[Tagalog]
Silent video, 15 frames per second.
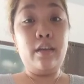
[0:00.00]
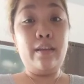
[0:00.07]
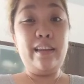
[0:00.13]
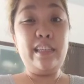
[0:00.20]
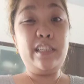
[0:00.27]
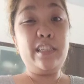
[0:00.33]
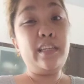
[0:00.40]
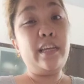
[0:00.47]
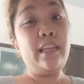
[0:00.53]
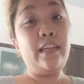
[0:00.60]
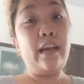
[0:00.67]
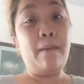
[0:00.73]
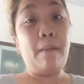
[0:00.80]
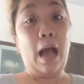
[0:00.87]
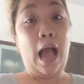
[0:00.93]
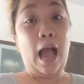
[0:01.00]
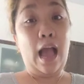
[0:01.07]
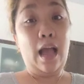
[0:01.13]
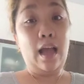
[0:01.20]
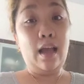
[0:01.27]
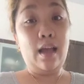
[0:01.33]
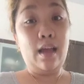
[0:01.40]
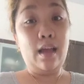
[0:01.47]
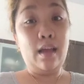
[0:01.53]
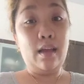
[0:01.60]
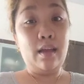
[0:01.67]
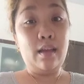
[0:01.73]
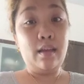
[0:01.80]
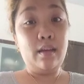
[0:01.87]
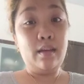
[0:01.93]
Rich kid ka ba?
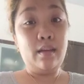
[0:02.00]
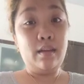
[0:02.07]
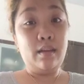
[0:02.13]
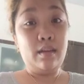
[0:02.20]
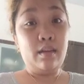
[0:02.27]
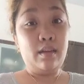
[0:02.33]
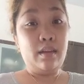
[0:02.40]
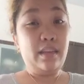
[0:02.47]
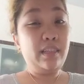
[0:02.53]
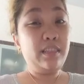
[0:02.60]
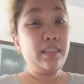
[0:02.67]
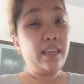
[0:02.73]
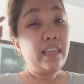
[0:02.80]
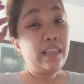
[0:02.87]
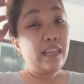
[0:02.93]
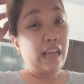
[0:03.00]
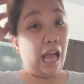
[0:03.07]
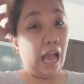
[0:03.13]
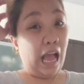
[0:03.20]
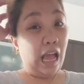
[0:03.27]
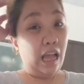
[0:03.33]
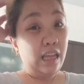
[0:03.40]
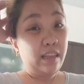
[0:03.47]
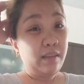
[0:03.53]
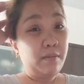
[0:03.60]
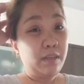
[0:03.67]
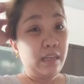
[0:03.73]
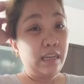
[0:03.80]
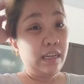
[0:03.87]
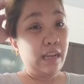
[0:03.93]
Rich kid ka? Hindi
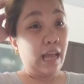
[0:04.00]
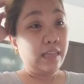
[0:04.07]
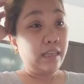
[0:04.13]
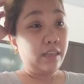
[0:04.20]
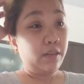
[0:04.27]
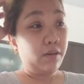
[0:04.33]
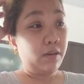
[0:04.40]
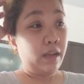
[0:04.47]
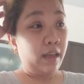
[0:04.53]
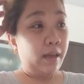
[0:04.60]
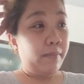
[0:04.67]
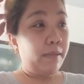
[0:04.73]
mo naranasan yon?